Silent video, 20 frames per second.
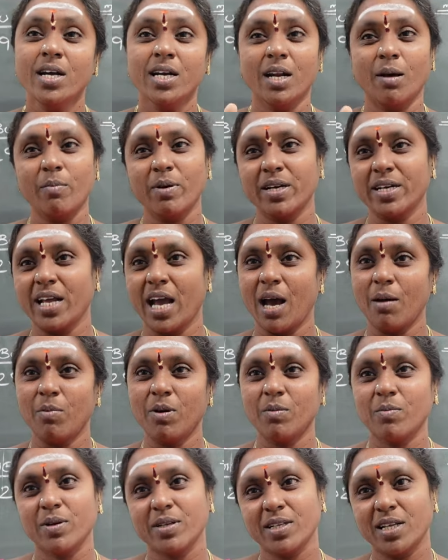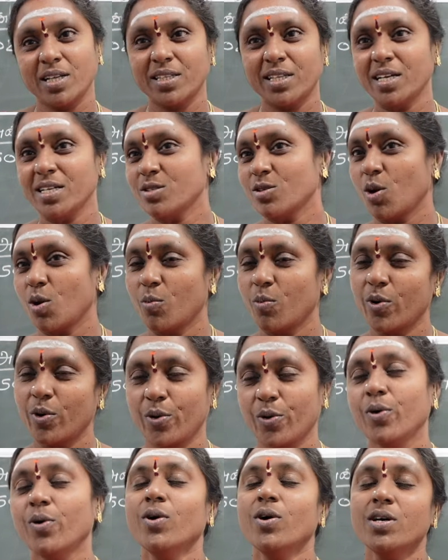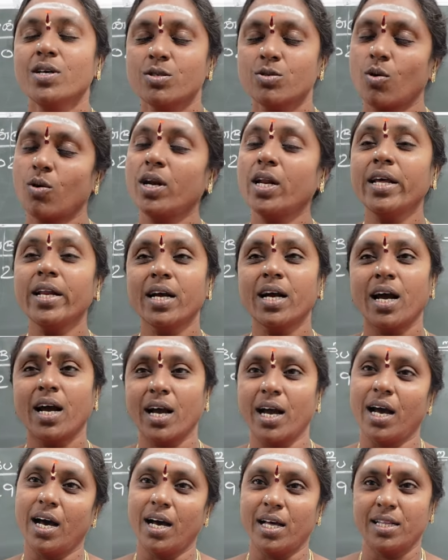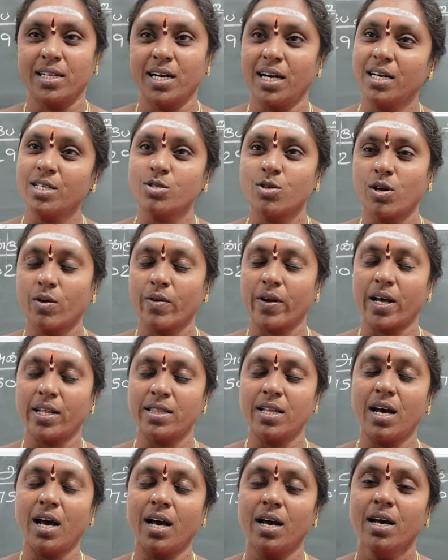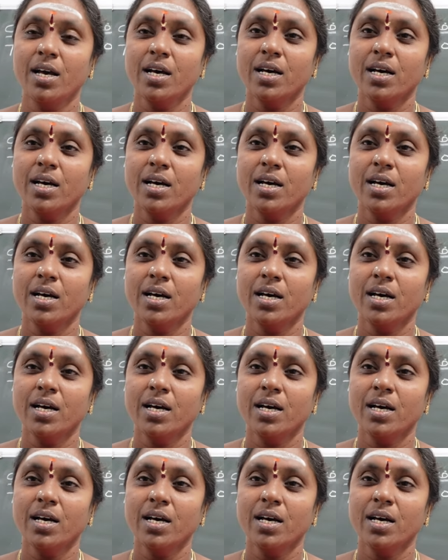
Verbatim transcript: நமக்கு ஞாபகம் இருந்தால் தானே சொல்ல முடியும் சொல்லியிருக்காங்க அதனால் சொல்ல வர அதான்